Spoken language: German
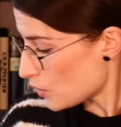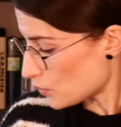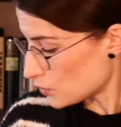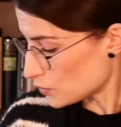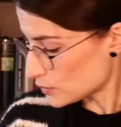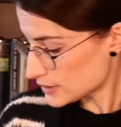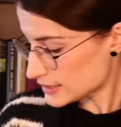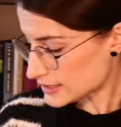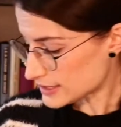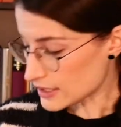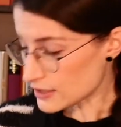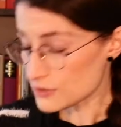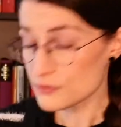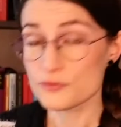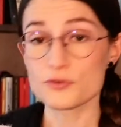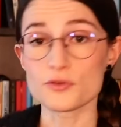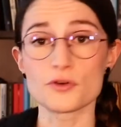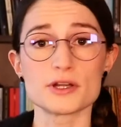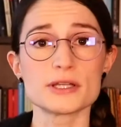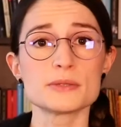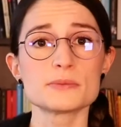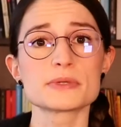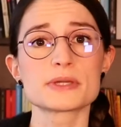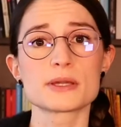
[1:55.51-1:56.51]
und dann
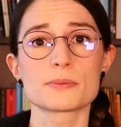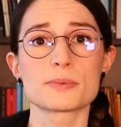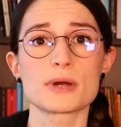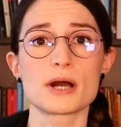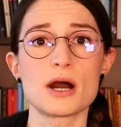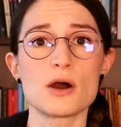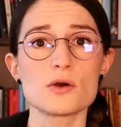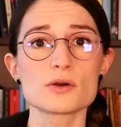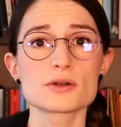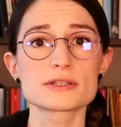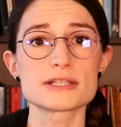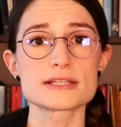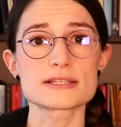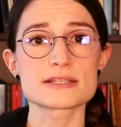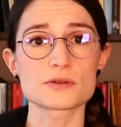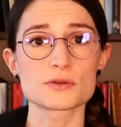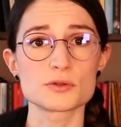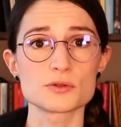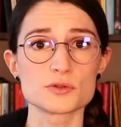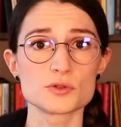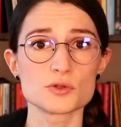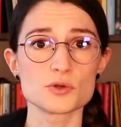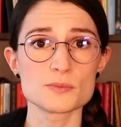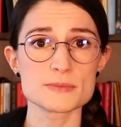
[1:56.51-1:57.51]
vor dem Gebrauch des
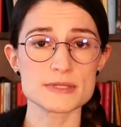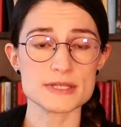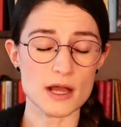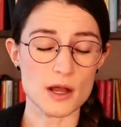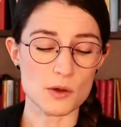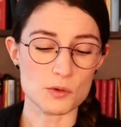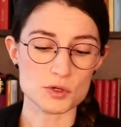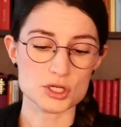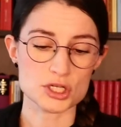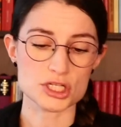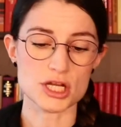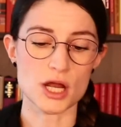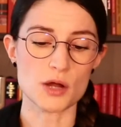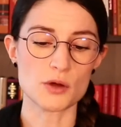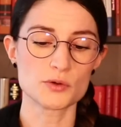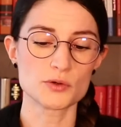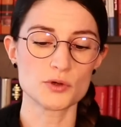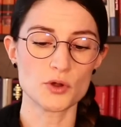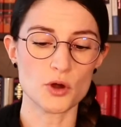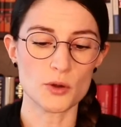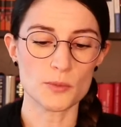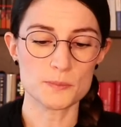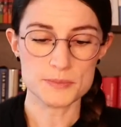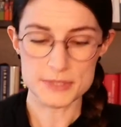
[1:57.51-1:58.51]
Kondoms auch
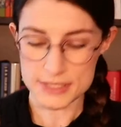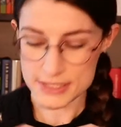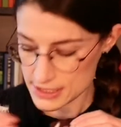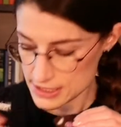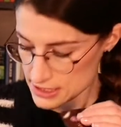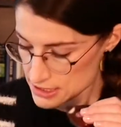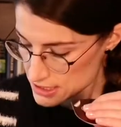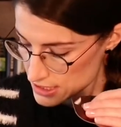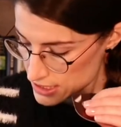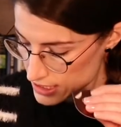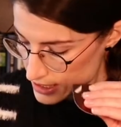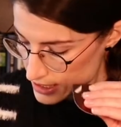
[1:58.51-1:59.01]
schauen, ob sich